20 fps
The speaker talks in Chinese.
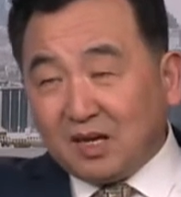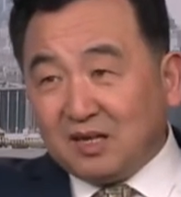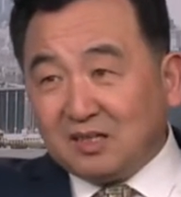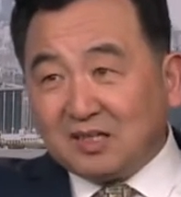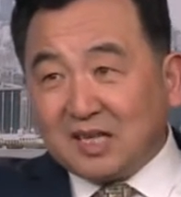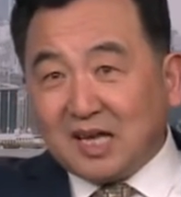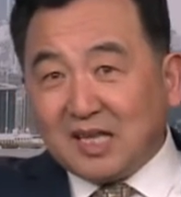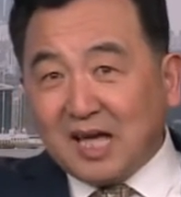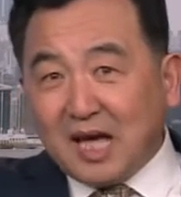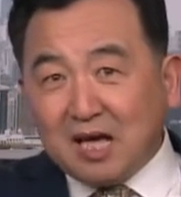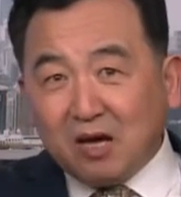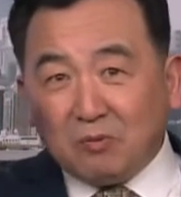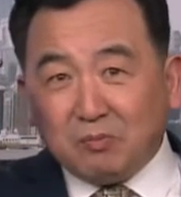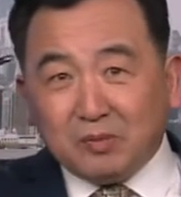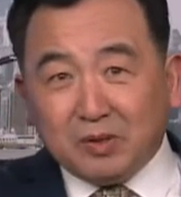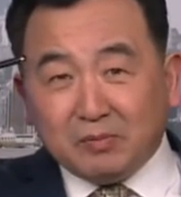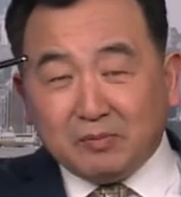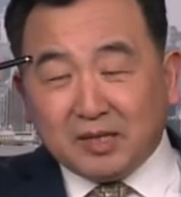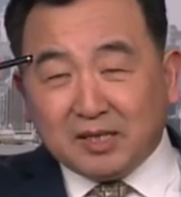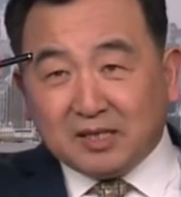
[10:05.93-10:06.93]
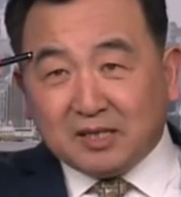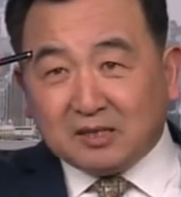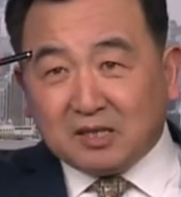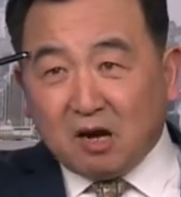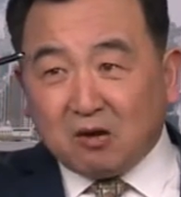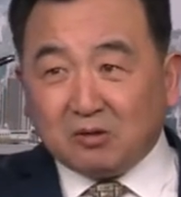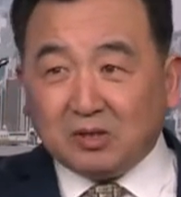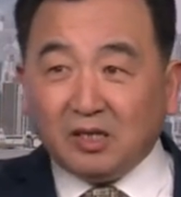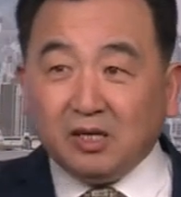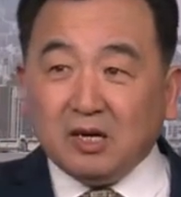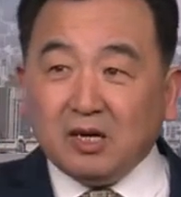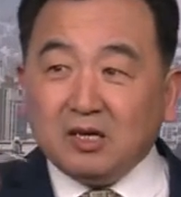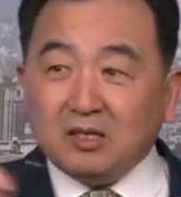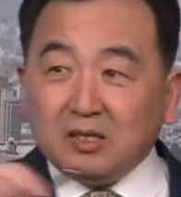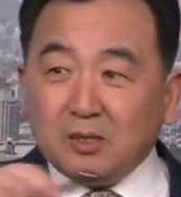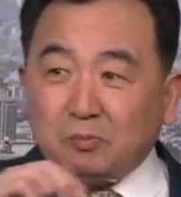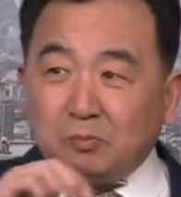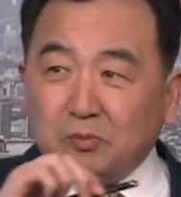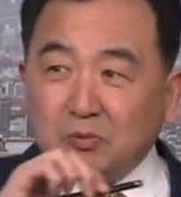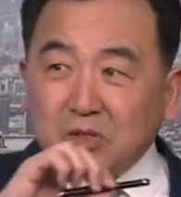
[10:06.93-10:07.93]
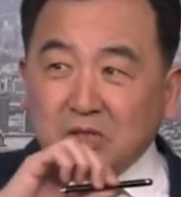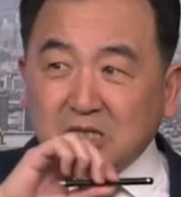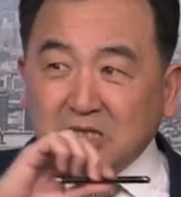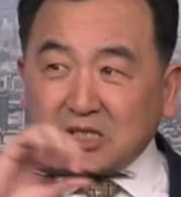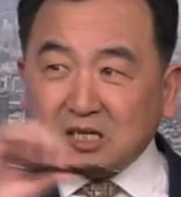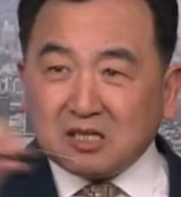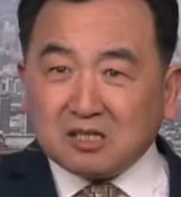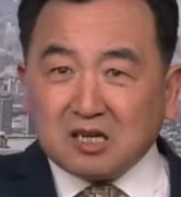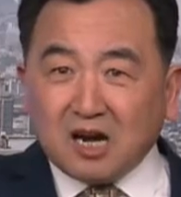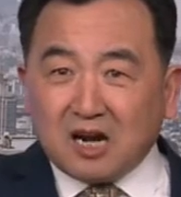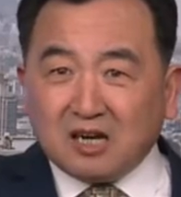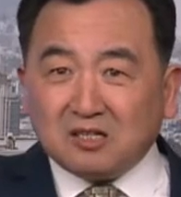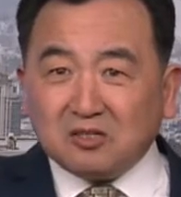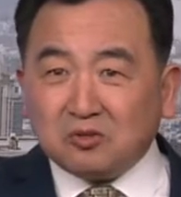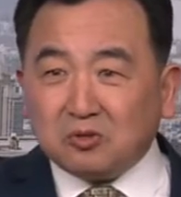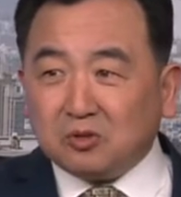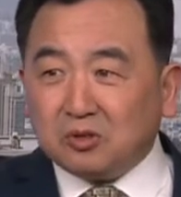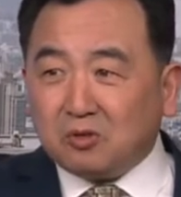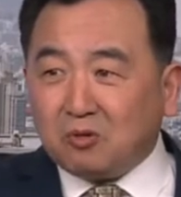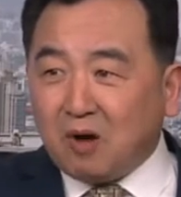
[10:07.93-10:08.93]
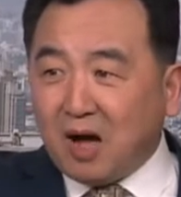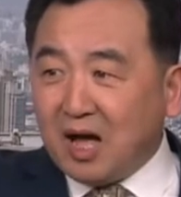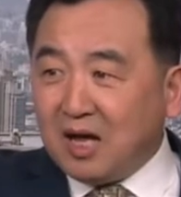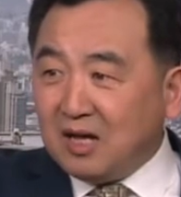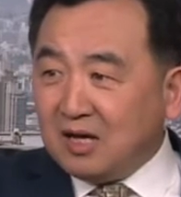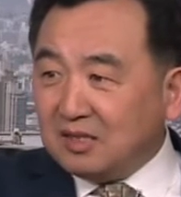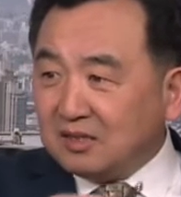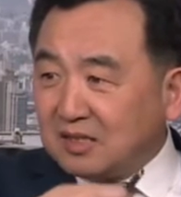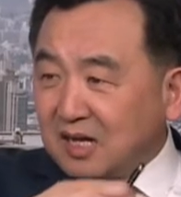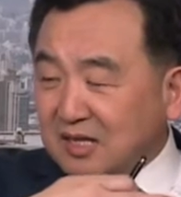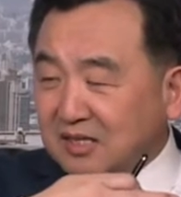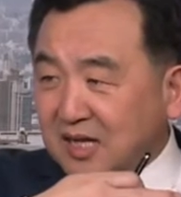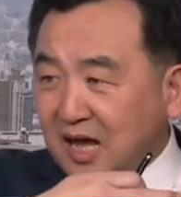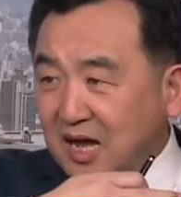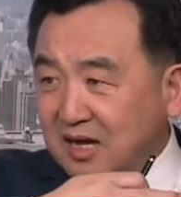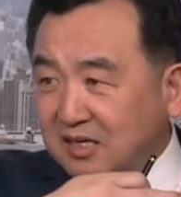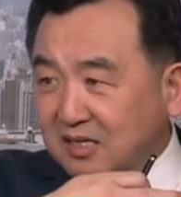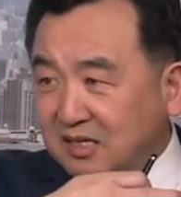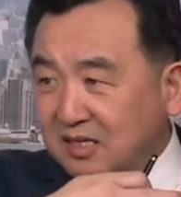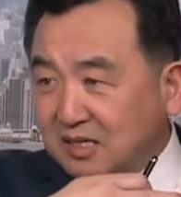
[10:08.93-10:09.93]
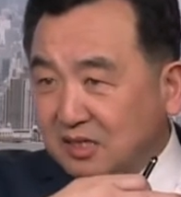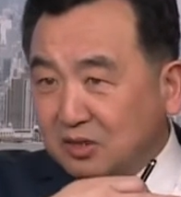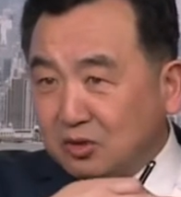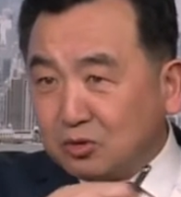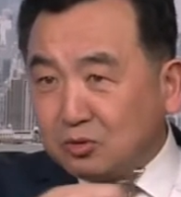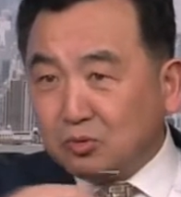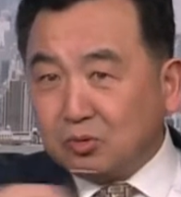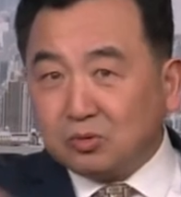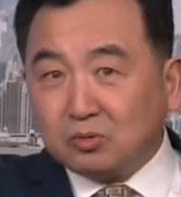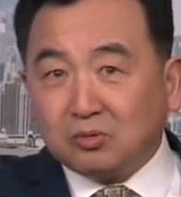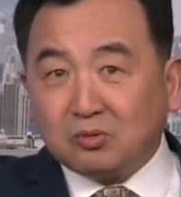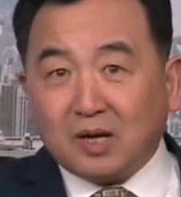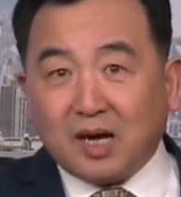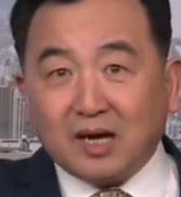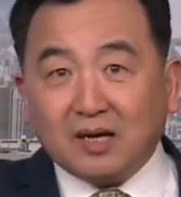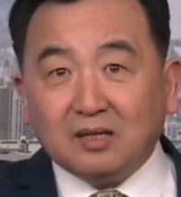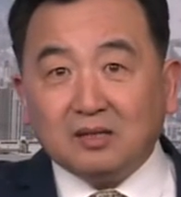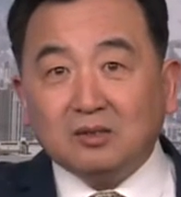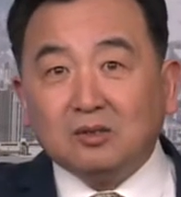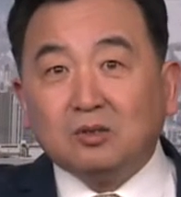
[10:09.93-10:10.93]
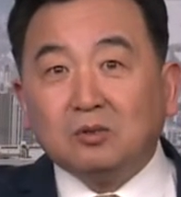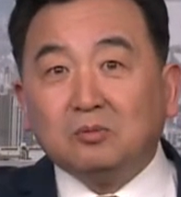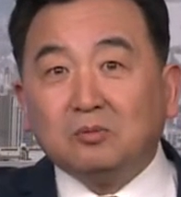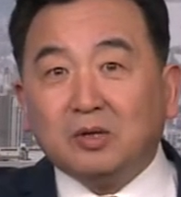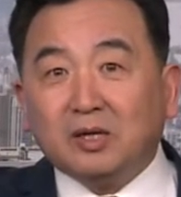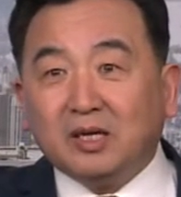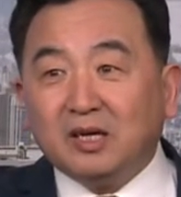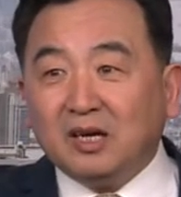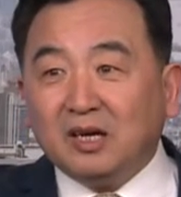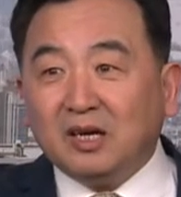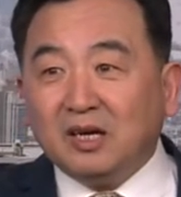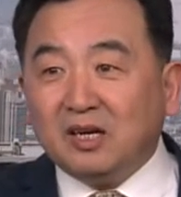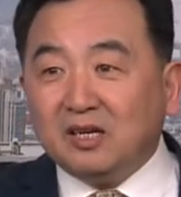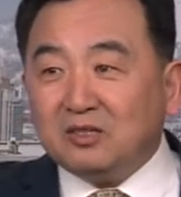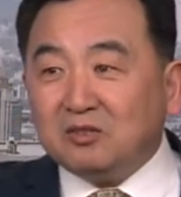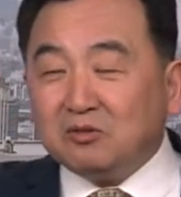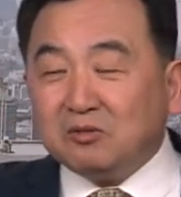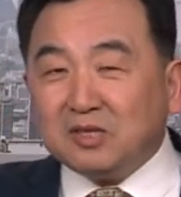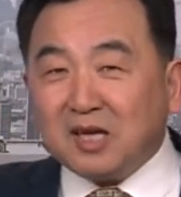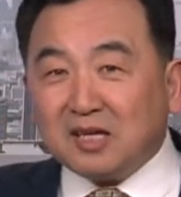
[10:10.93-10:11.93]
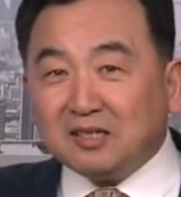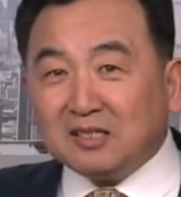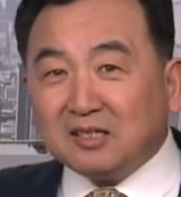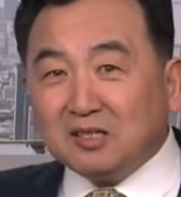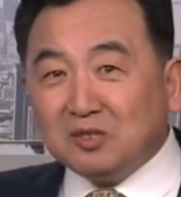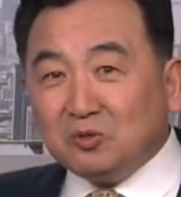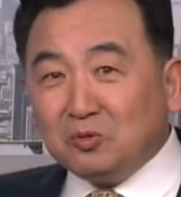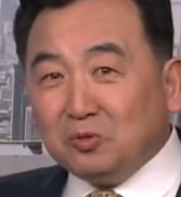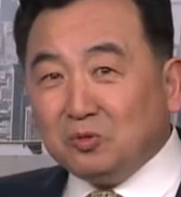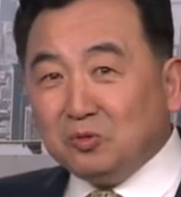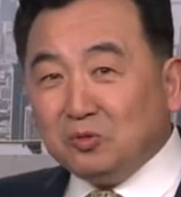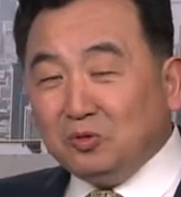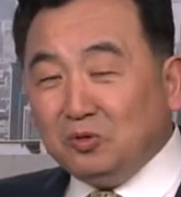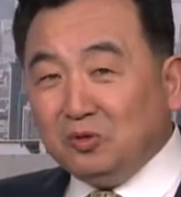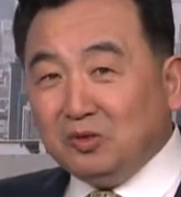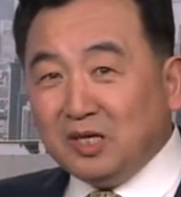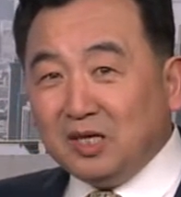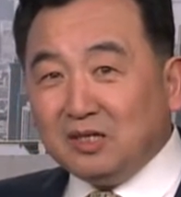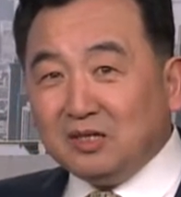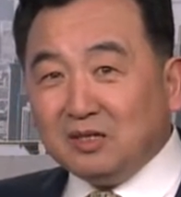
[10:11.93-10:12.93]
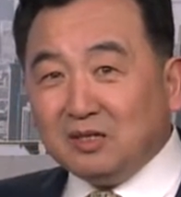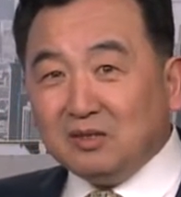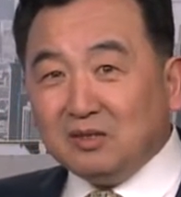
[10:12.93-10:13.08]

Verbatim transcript: 大家要明白这道理，那不是正常人说的话，但他可以说出来。对不对？就像那个女女人，